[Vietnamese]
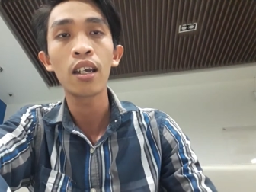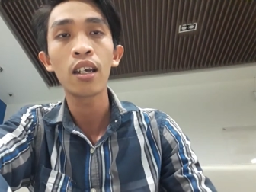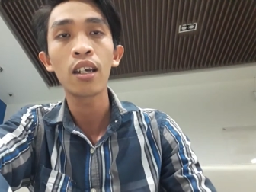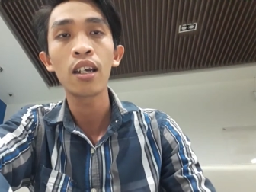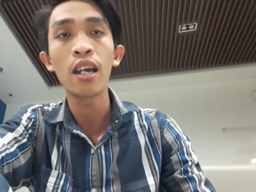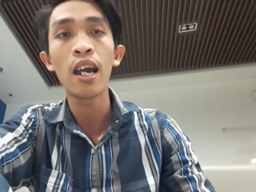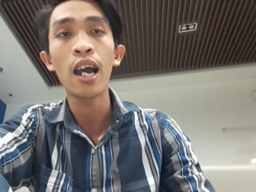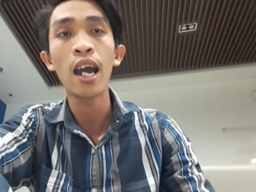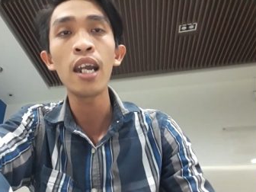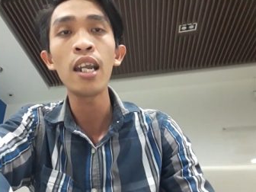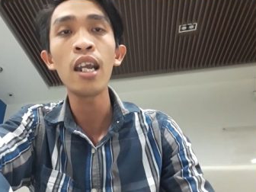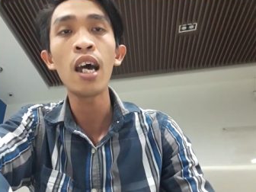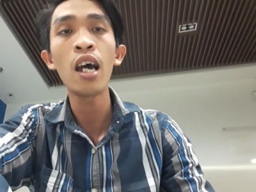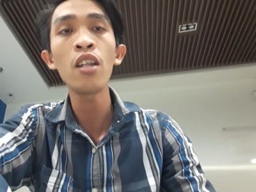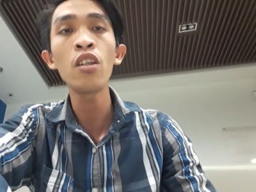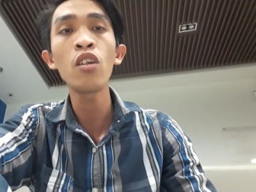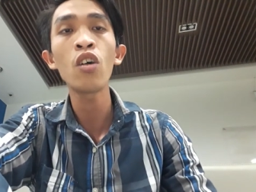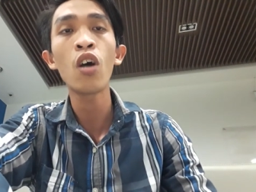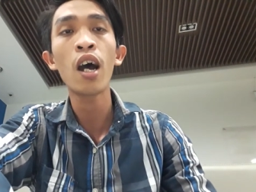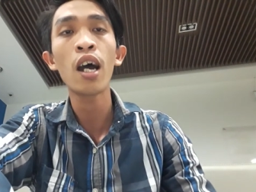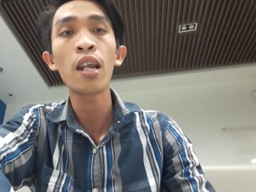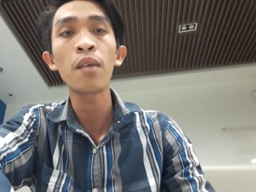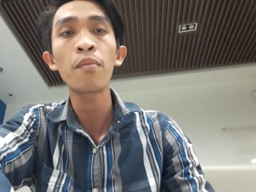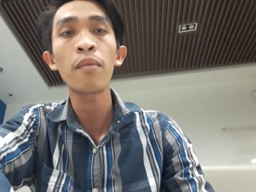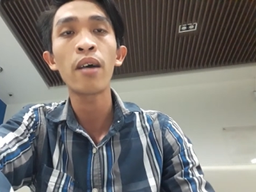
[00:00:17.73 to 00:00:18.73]
gửi đến cho
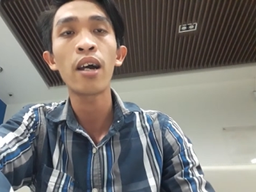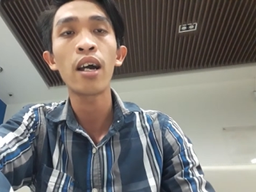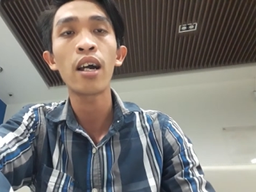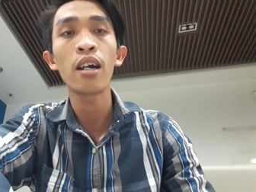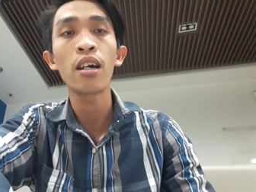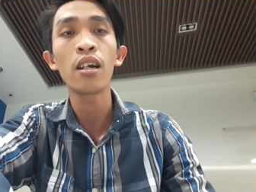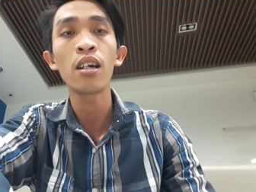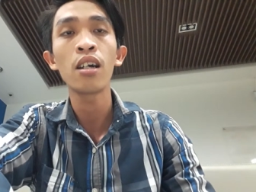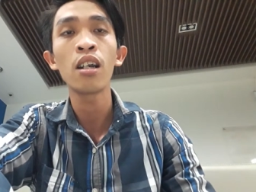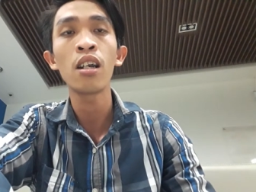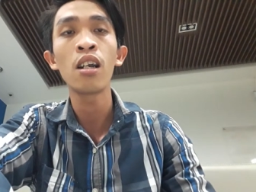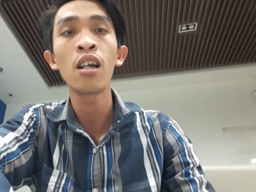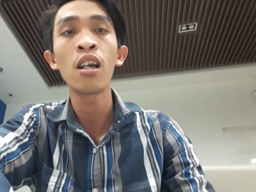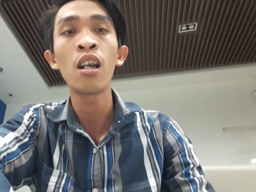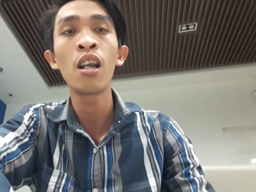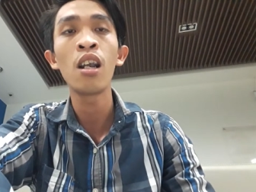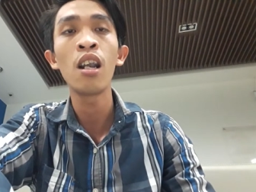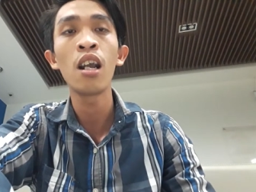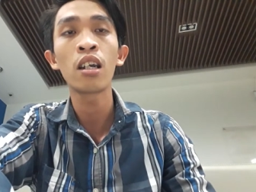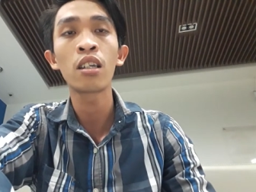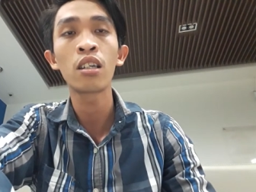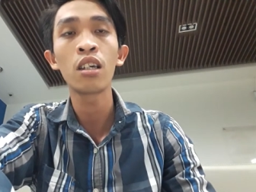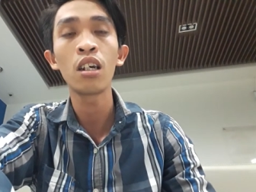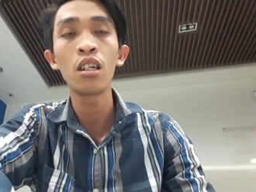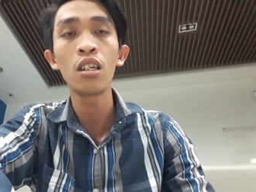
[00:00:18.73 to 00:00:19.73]
anh mà
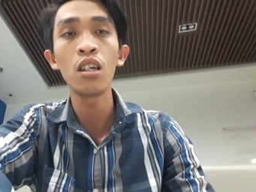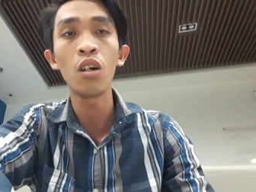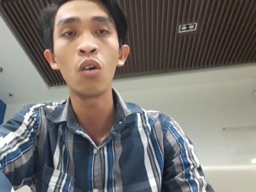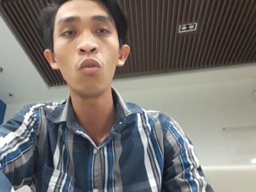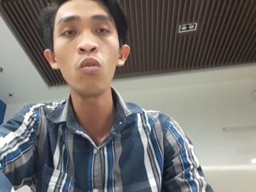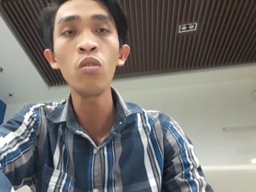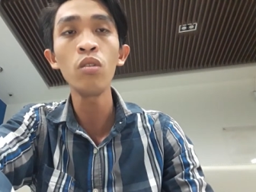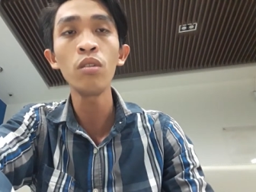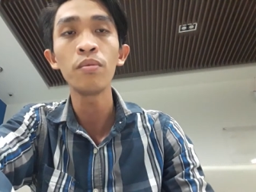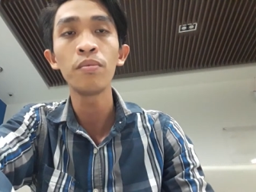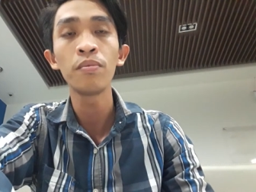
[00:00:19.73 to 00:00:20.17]
luật sư Vũ